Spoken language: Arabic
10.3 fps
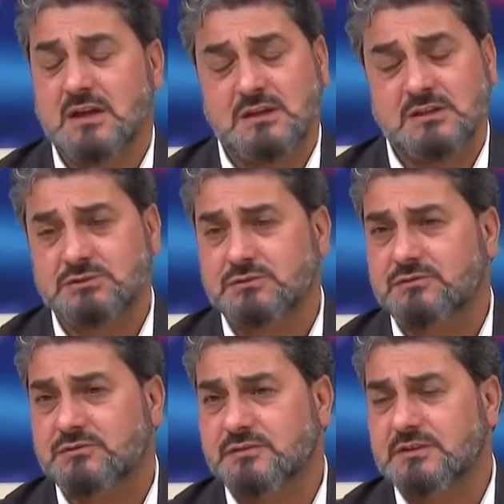
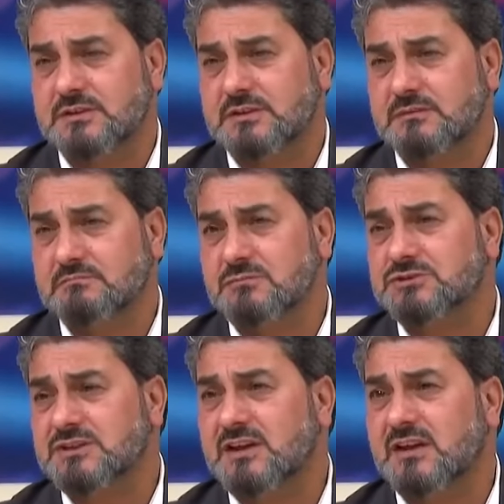شوف آه،
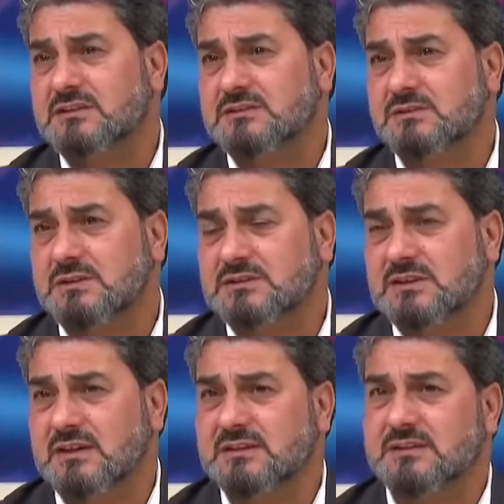معطيات كرة
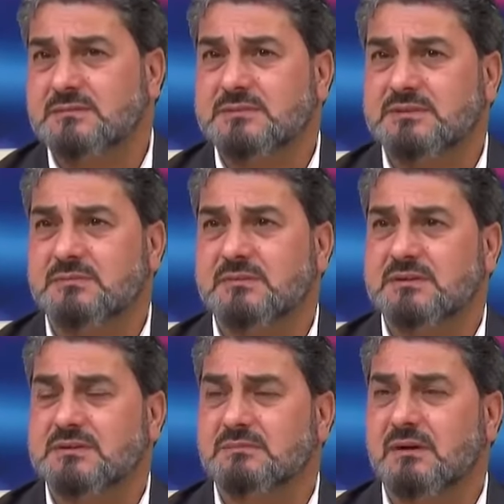القدم
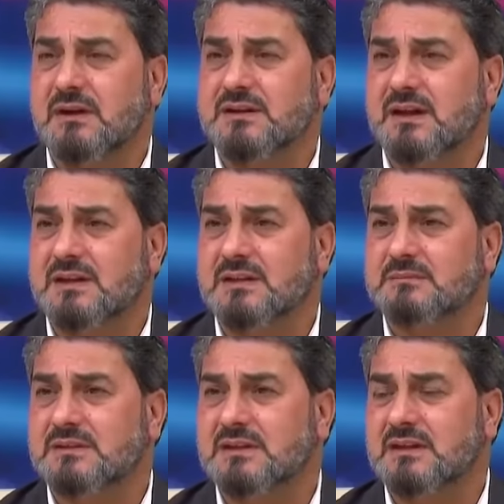تبان يعني
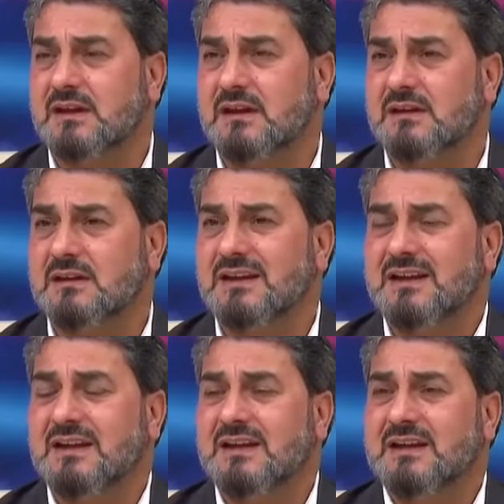من خلال
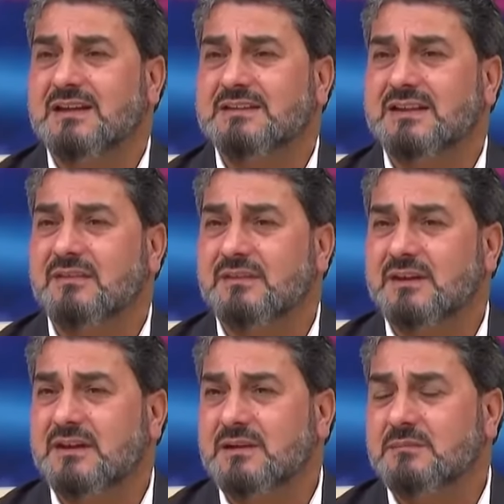
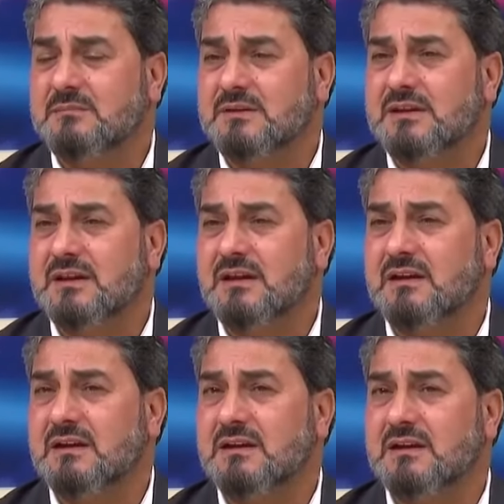التنظيم من
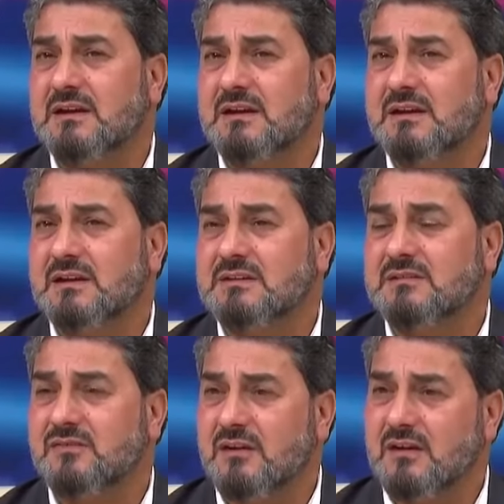خلال
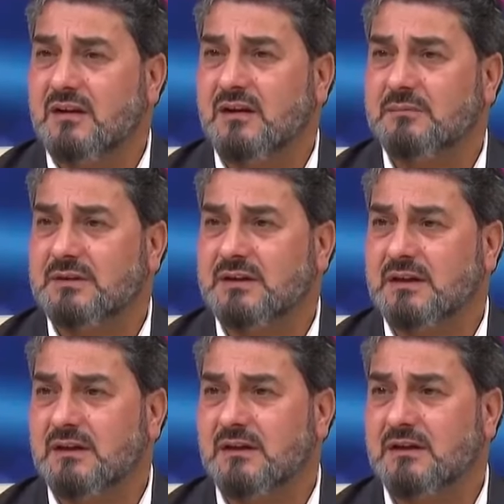الاندفاع من
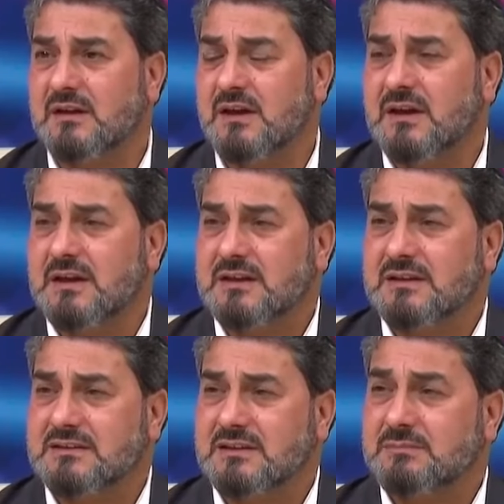خلال
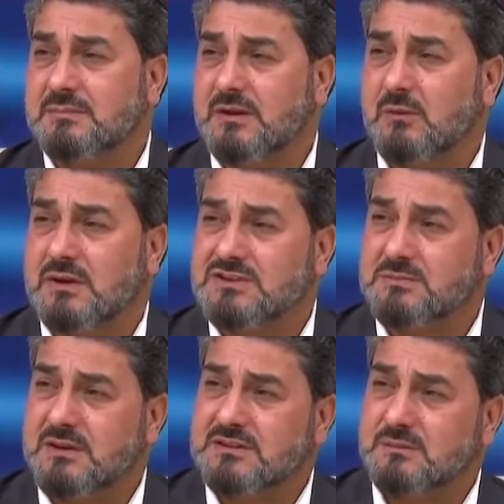تطبيق
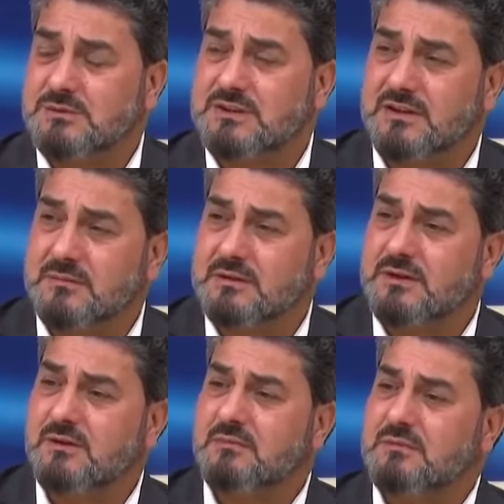واجبات المدرب
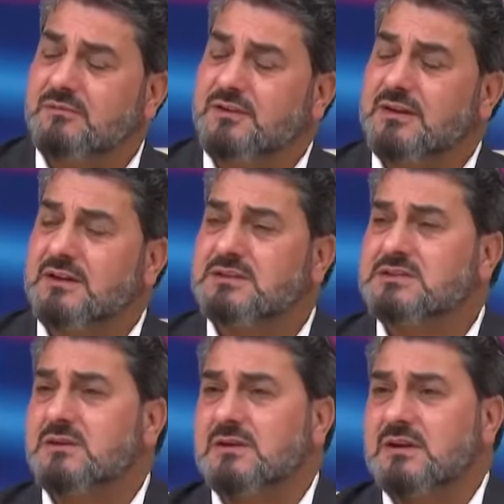اليوم فريق
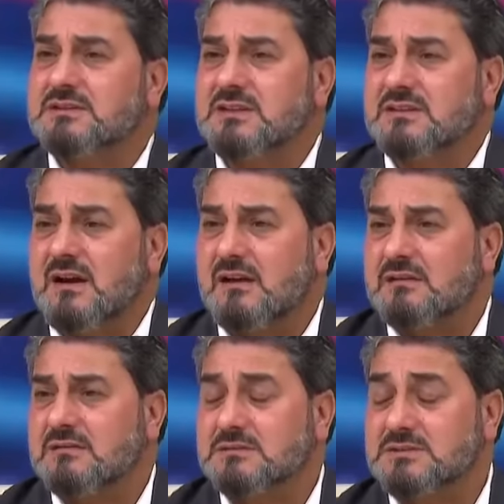الزوراء استطاع
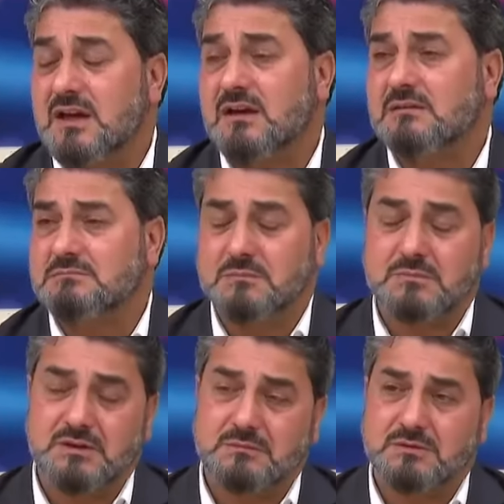صح
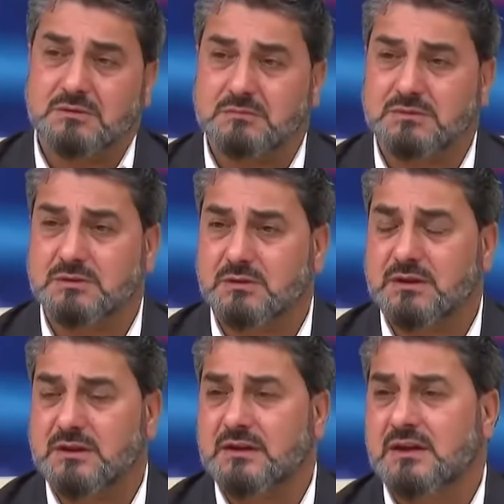ممكن من من كره